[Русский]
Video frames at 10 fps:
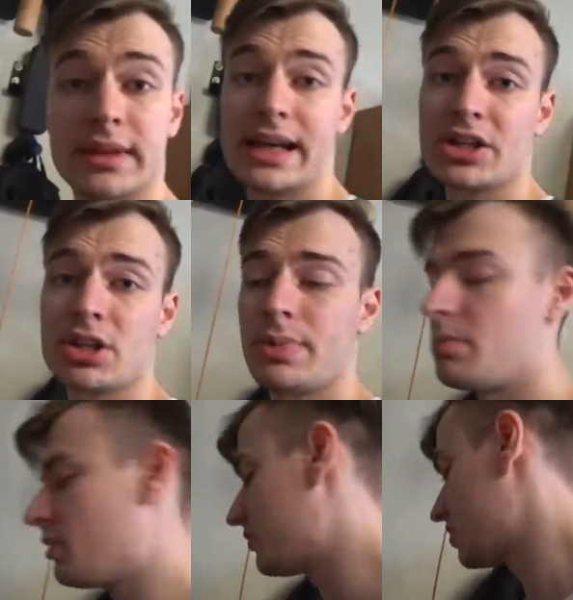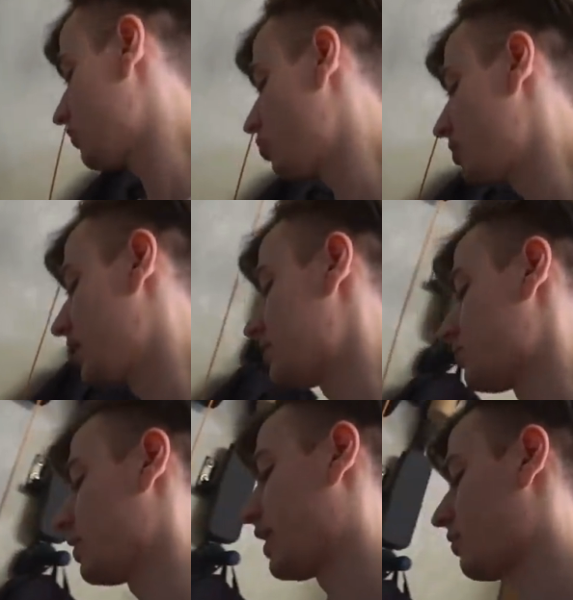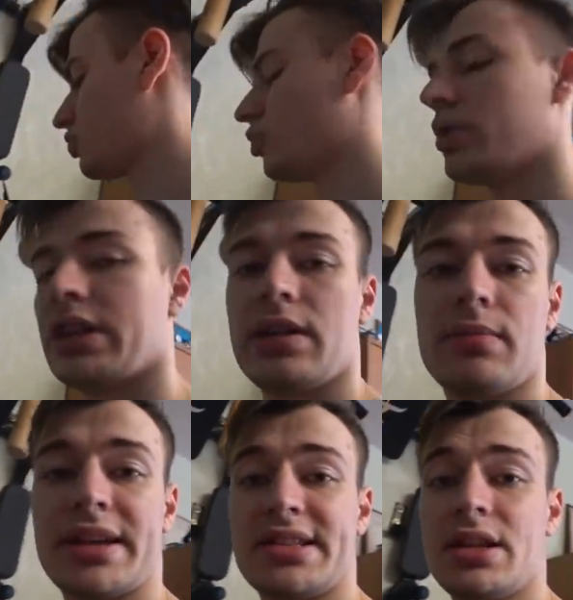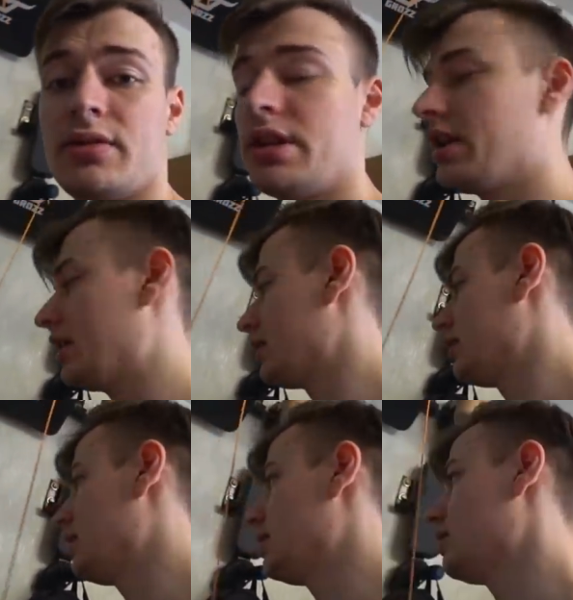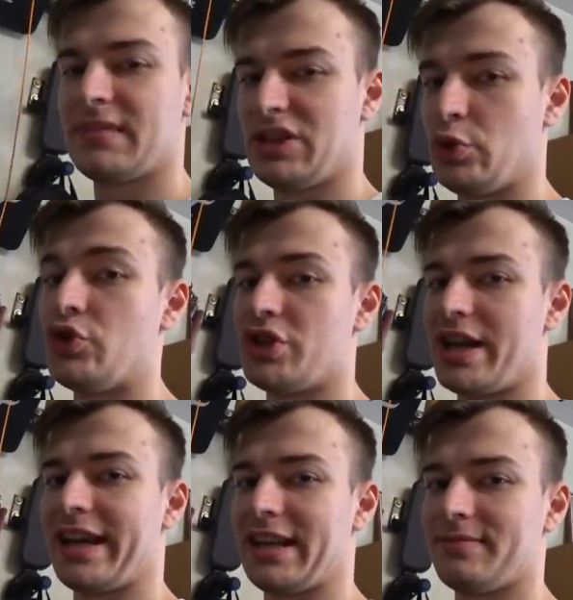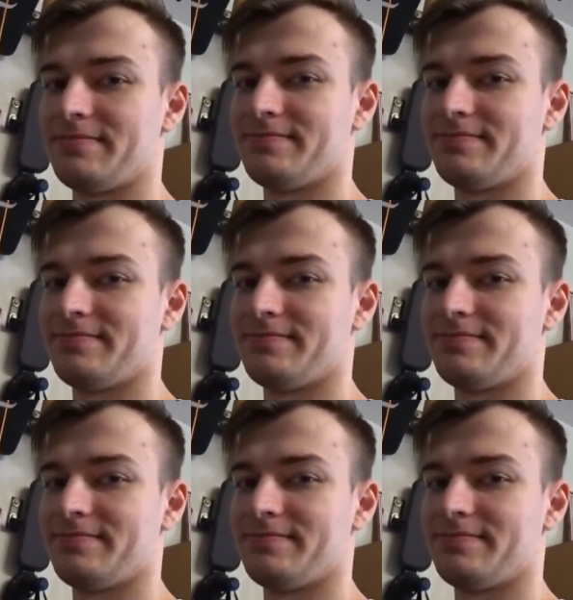Также, помимо всего, у меня есть вот такая вот штука для боксирования и нунчаки.